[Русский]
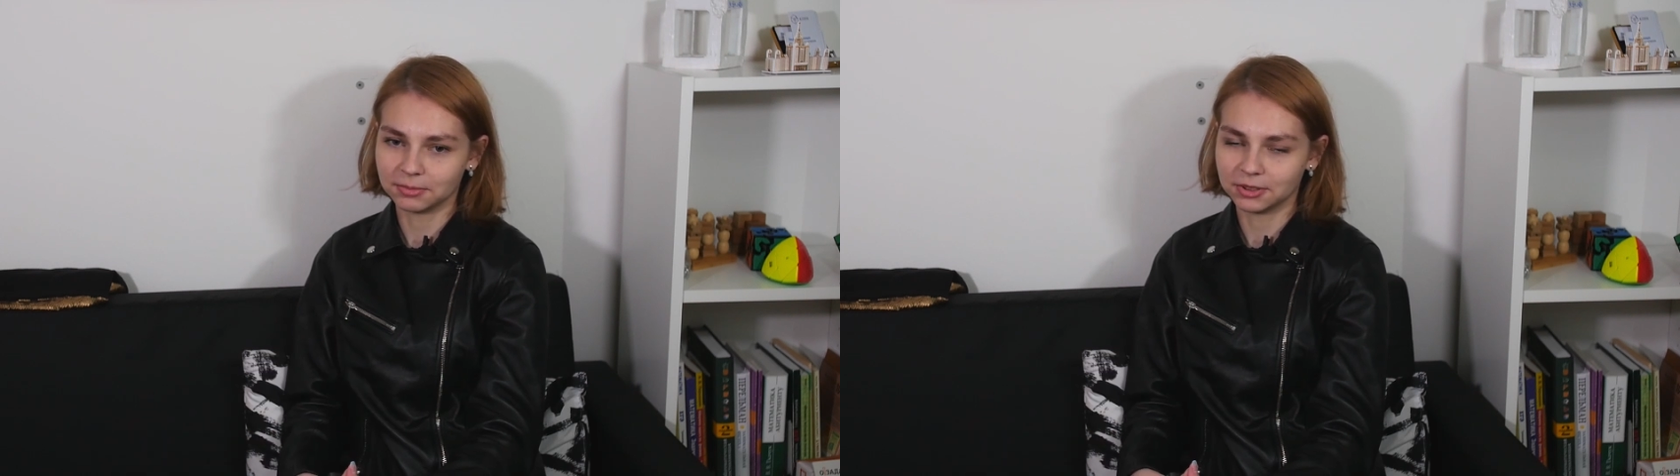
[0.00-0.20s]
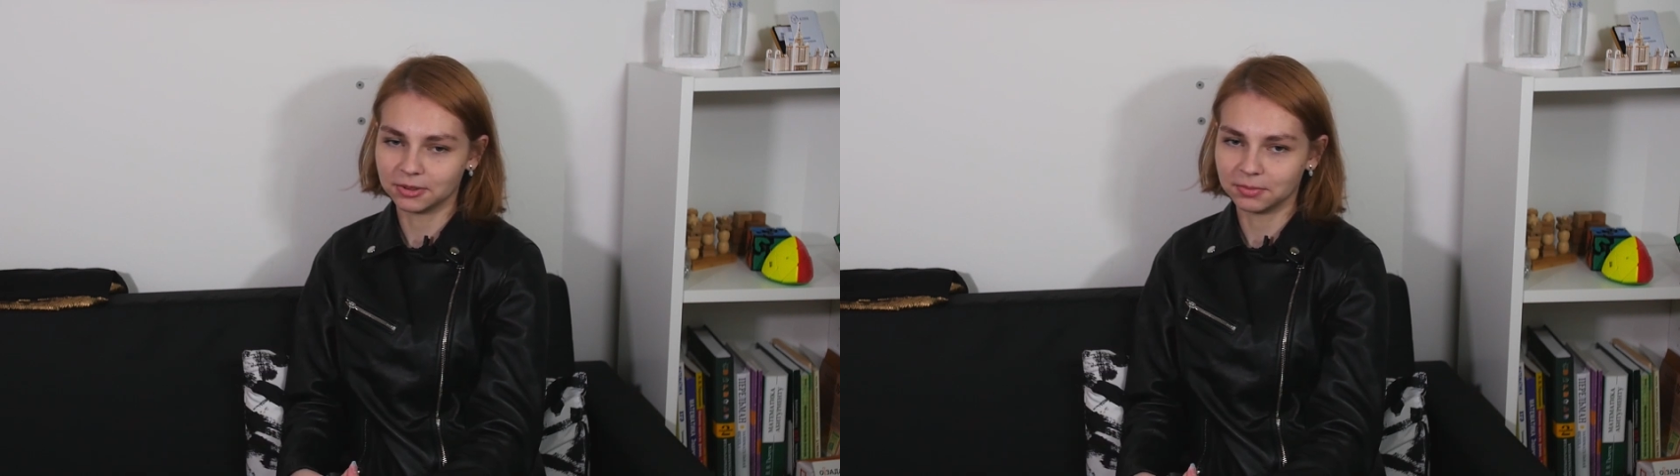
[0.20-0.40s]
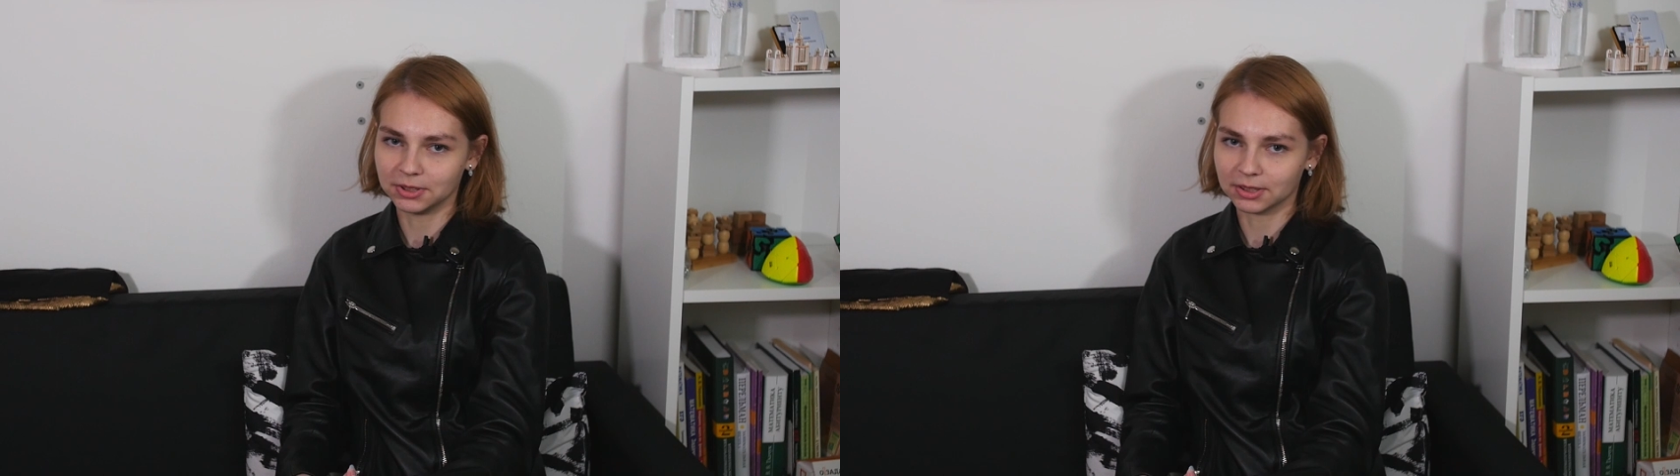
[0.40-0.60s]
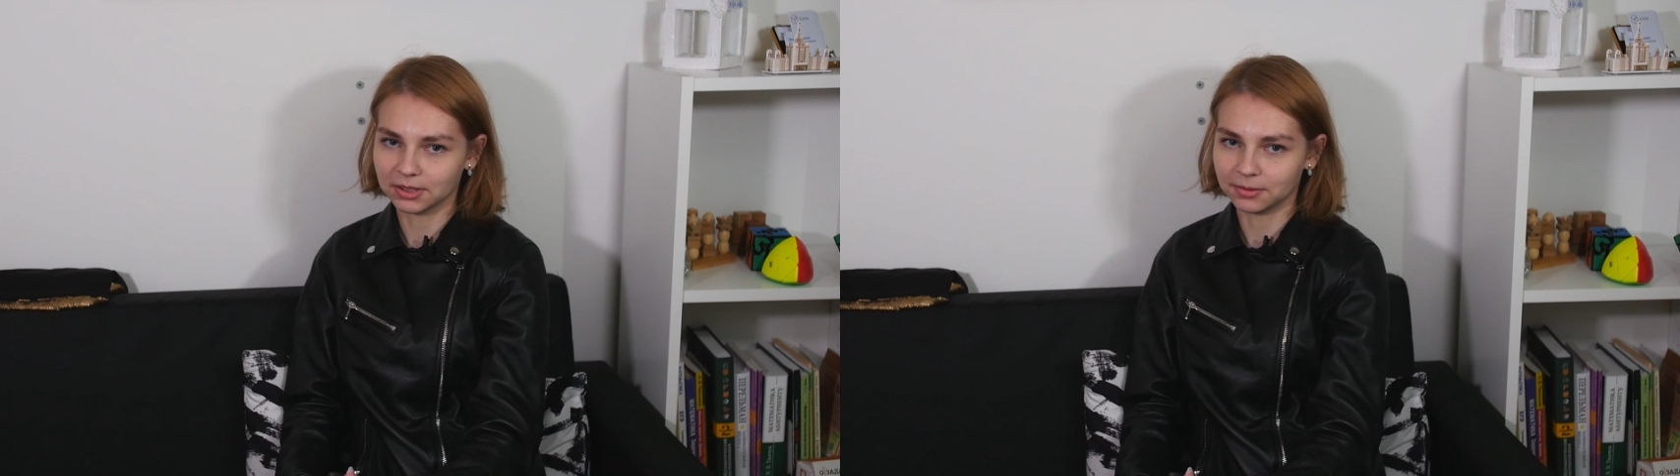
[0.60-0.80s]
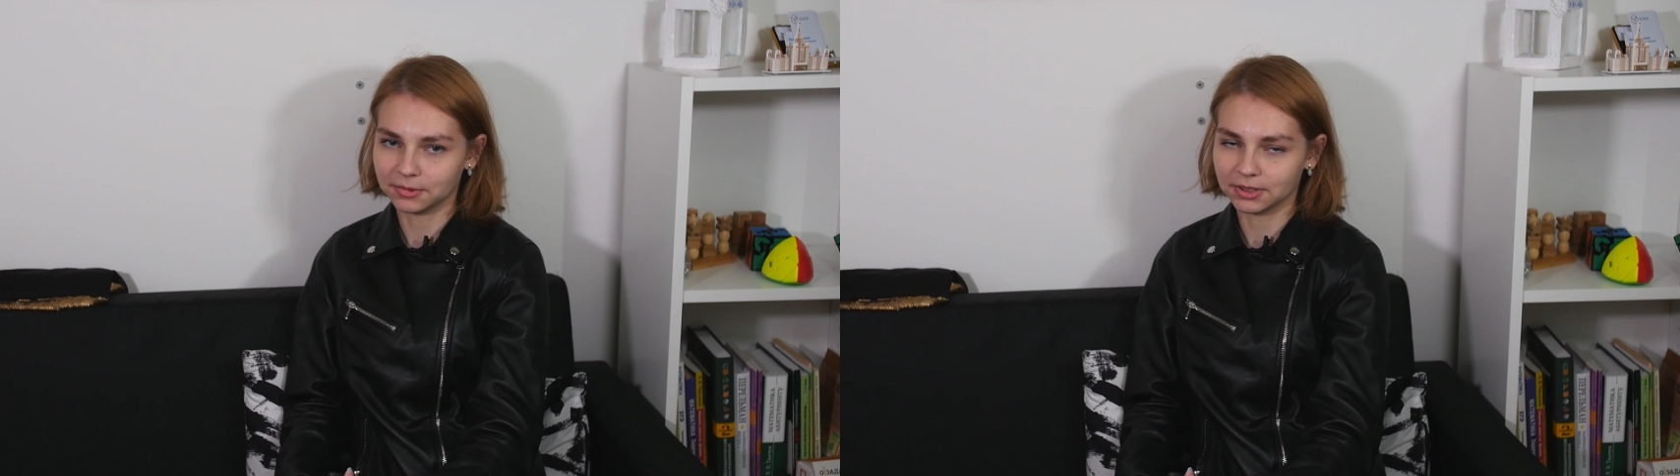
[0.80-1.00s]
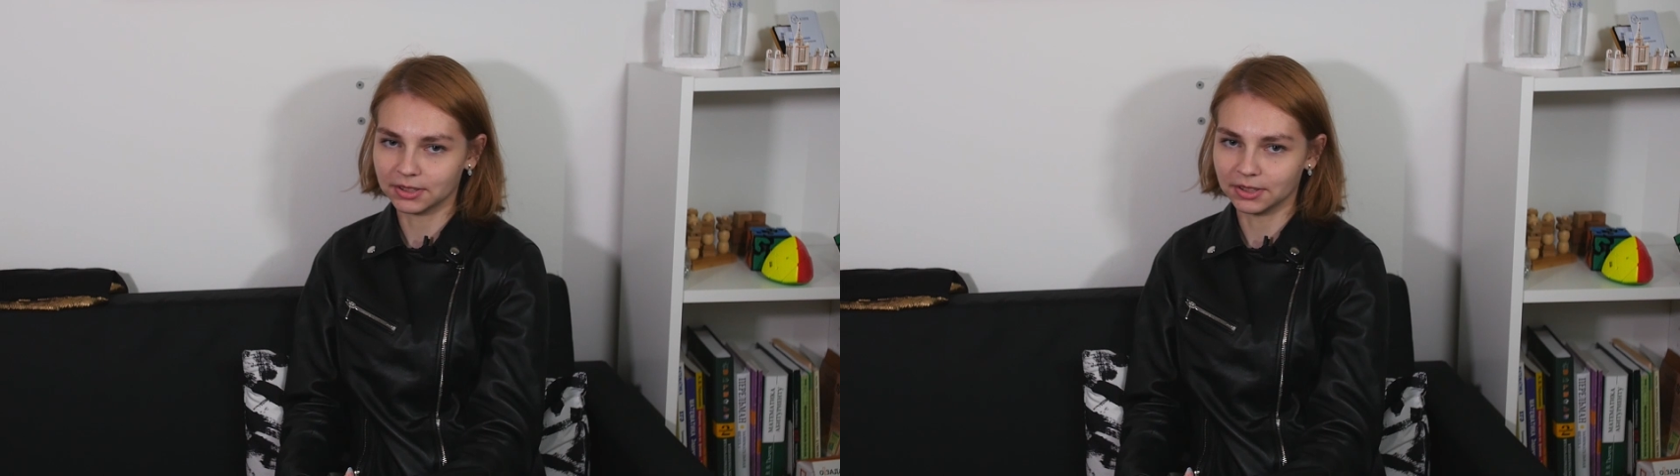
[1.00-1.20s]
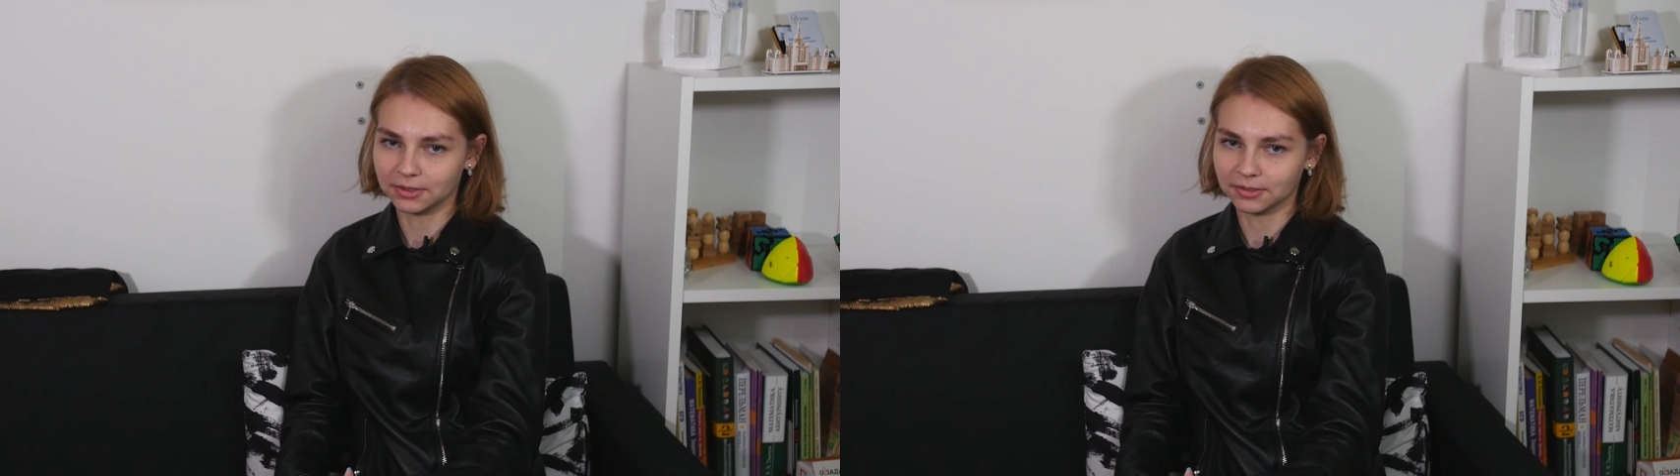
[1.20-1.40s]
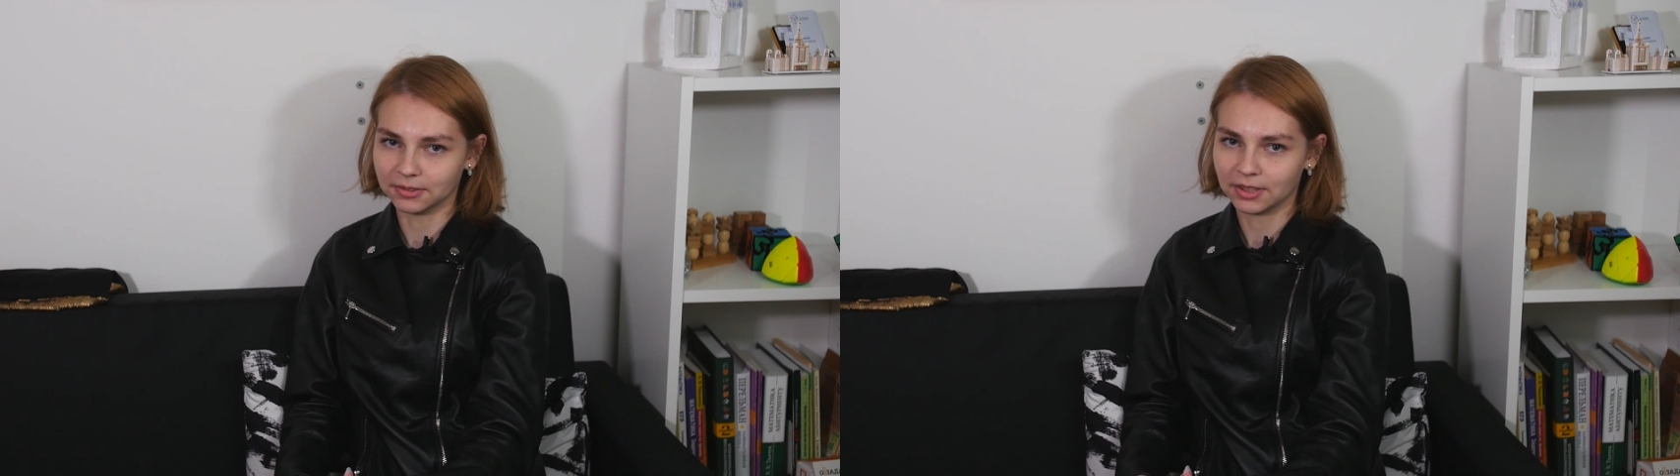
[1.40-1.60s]
приступить к этому
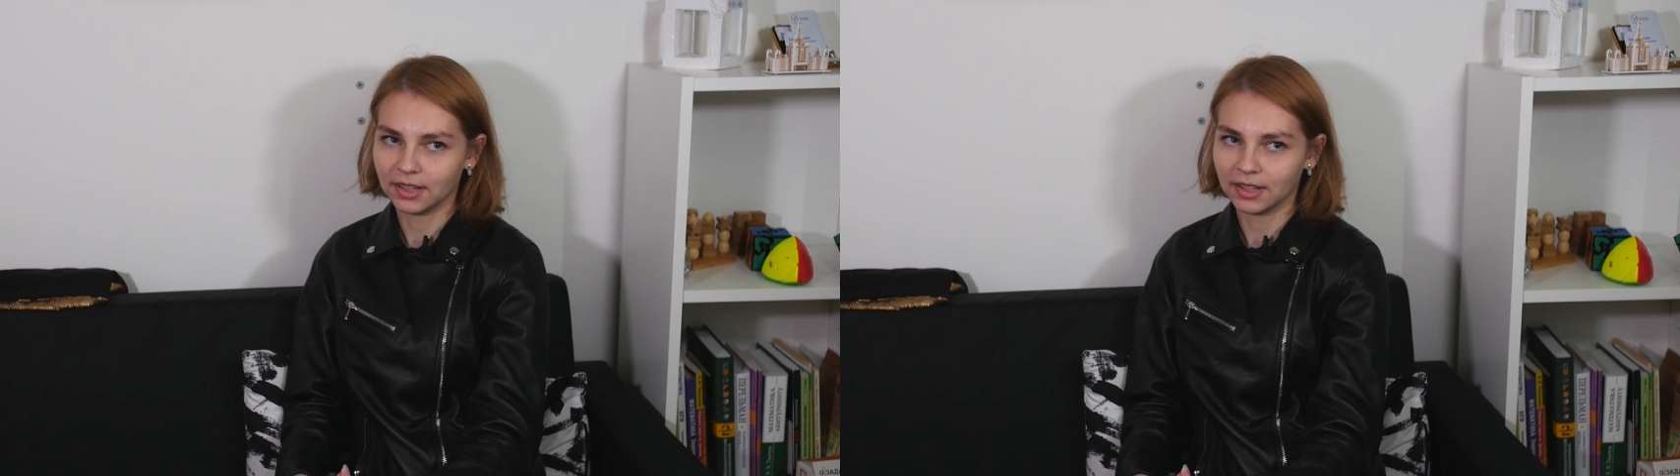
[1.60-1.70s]
заданию.